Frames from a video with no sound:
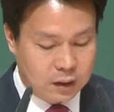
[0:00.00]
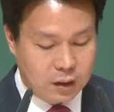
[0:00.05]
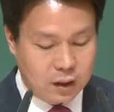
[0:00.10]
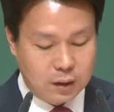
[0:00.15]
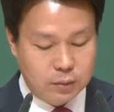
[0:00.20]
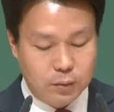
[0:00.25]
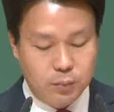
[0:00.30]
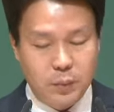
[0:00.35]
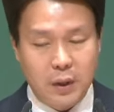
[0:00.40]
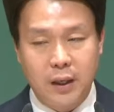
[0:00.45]

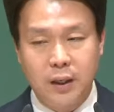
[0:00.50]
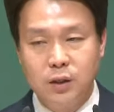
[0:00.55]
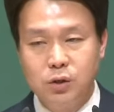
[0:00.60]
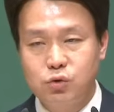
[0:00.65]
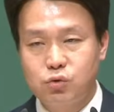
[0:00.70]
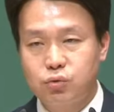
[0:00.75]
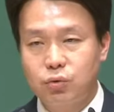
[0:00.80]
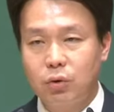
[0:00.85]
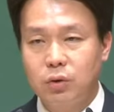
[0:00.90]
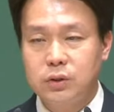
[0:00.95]
여러분 매일
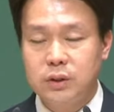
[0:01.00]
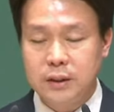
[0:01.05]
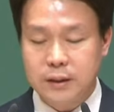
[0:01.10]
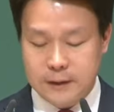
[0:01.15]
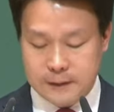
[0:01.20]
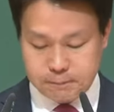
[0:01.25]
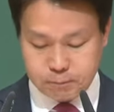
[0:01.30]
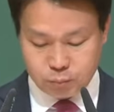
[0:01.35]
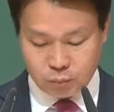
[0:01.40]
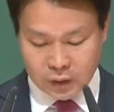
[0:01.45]

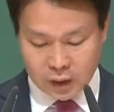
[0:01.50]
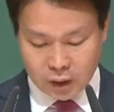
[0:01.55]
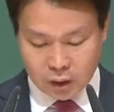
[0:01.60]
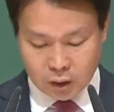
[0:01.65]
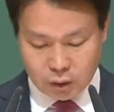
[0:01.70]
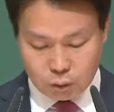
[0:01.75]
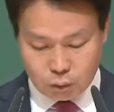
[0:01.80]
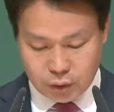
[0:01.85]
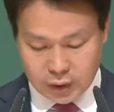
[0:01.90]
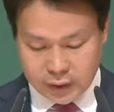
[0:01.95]
주어진
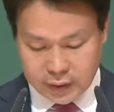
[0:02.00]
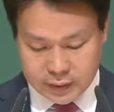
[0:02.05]
우리 이